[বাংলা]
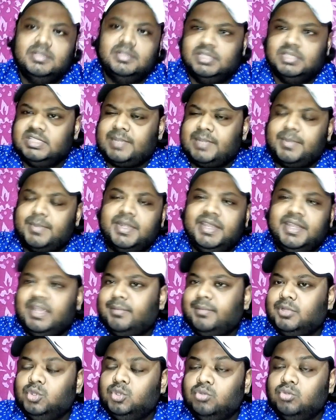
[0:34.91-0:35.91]
যে চ্যাপ্টারটিকে
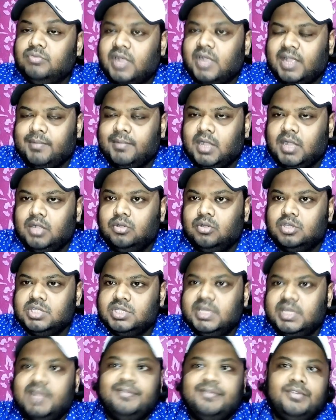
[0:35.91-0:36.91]
আমরা দুভাগে ভাগ করছি
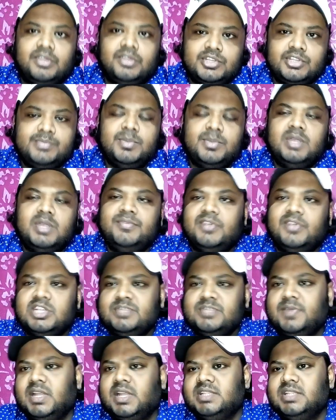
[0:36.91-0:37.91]
এটা ফার্স্ট পার্ট
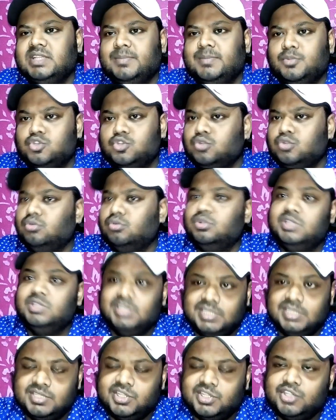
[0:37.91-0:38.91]
ফার্স্ট পার্ট আজকে প্রশ্নগুলো
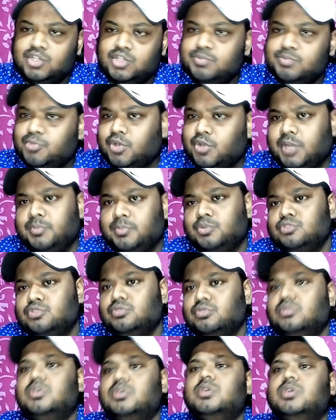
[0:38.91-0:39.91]
দিয়ে দিচ্ছে কিছু ইম্পর্টেন্ট প্রশ্ন